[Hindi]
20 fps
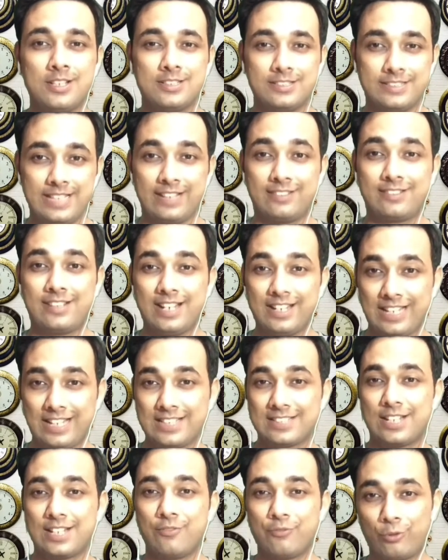देखते हैं
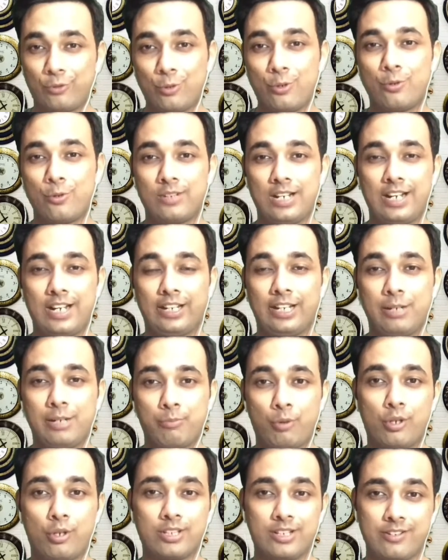कैसे अनफोल्ड होगा ये
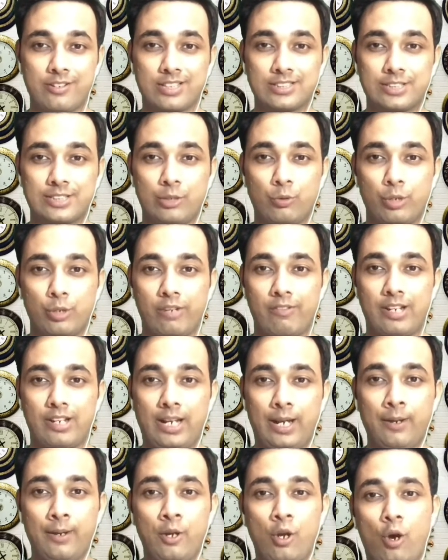बहुत इंटरेस्टिंग होने
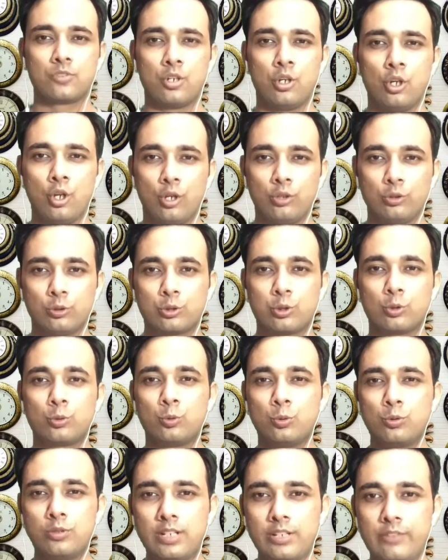वाला है दोस्तों
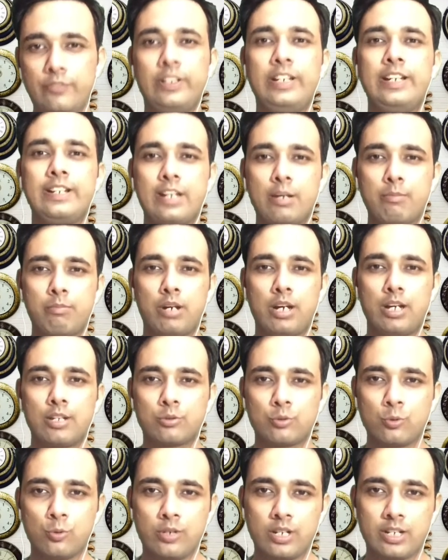गूगल फीड के
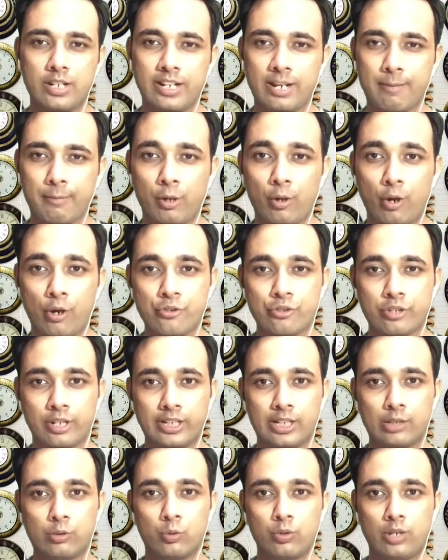बाद गूगल इंडिया में लॉन्च
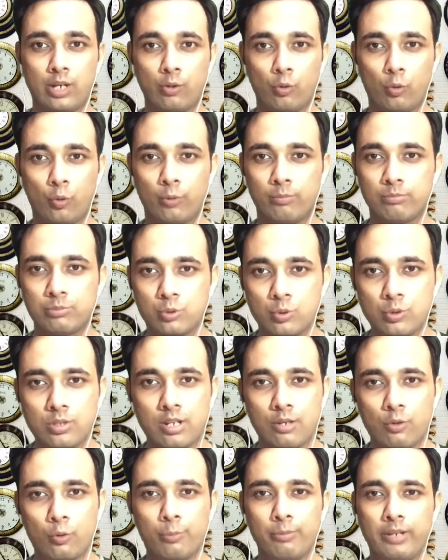करेगा गूगल होम
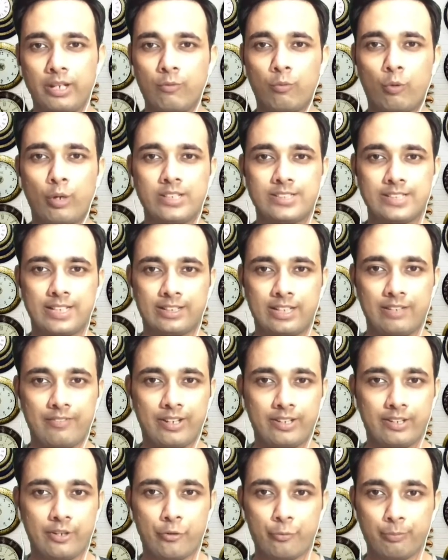गूगल होम एक वॉइस
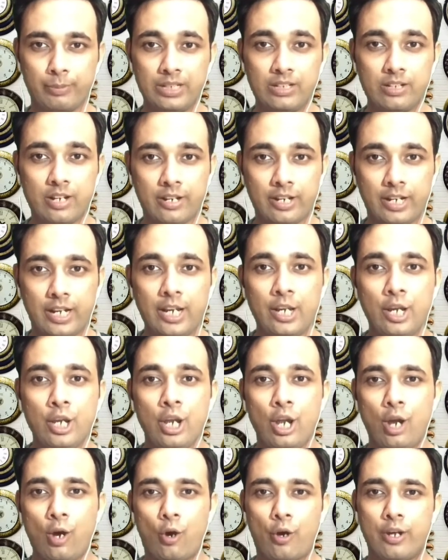एक्टिवेटेड स्पीकर है
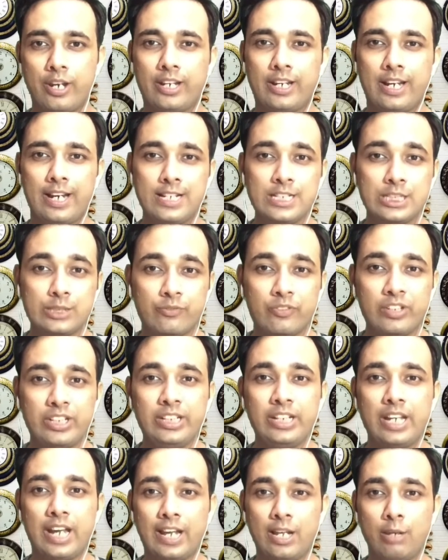और एक हैंड्स
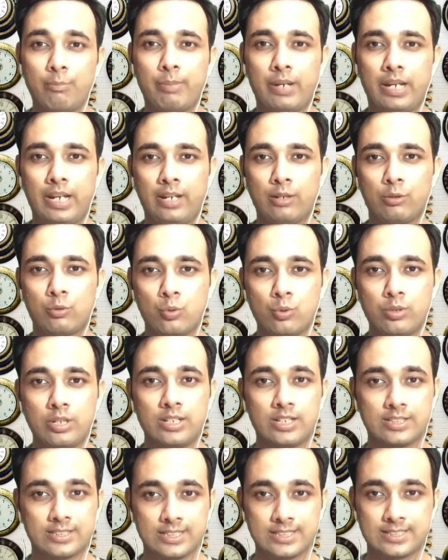फ्री हेल्प है
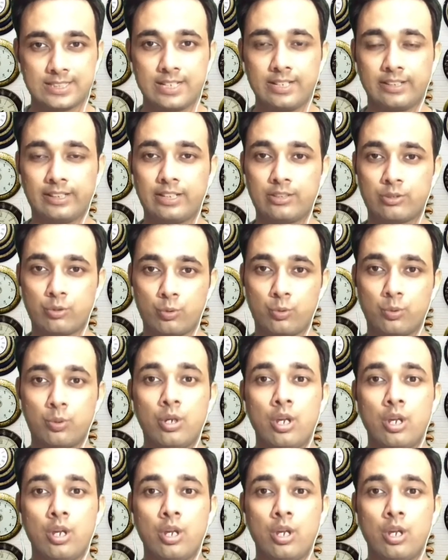गूगल असिस्टेंट के थ्रू